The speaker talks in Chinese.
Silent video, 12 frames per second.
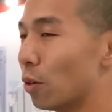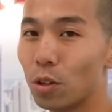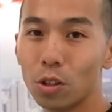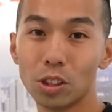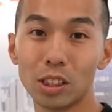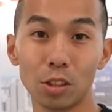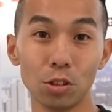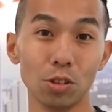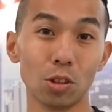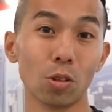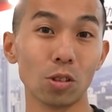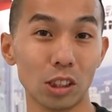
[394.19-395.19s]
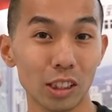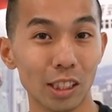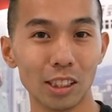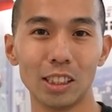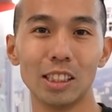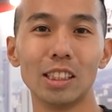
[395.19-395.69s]
也会有一些运动机
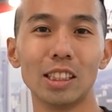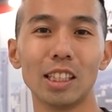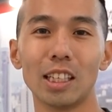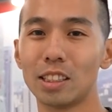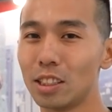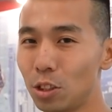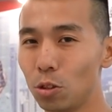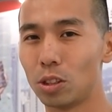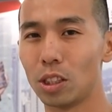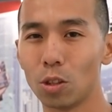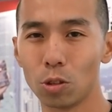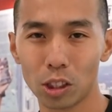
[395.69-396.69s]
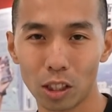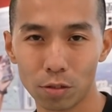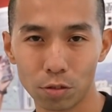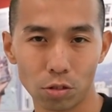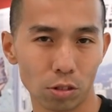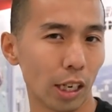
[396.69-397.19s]
能洗衣精啊，甚至有震动箱的
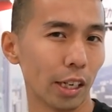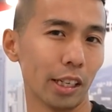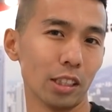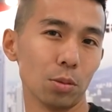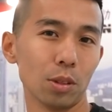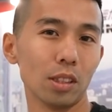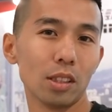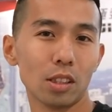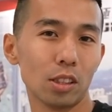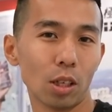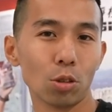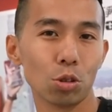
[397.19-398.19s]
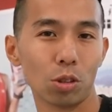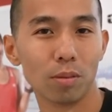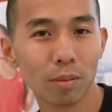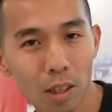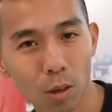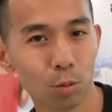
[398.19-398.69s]
服务，大家可以来这边挑选。
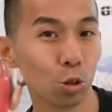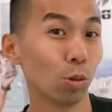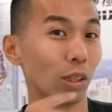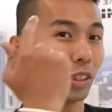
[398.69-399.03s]
我们继续往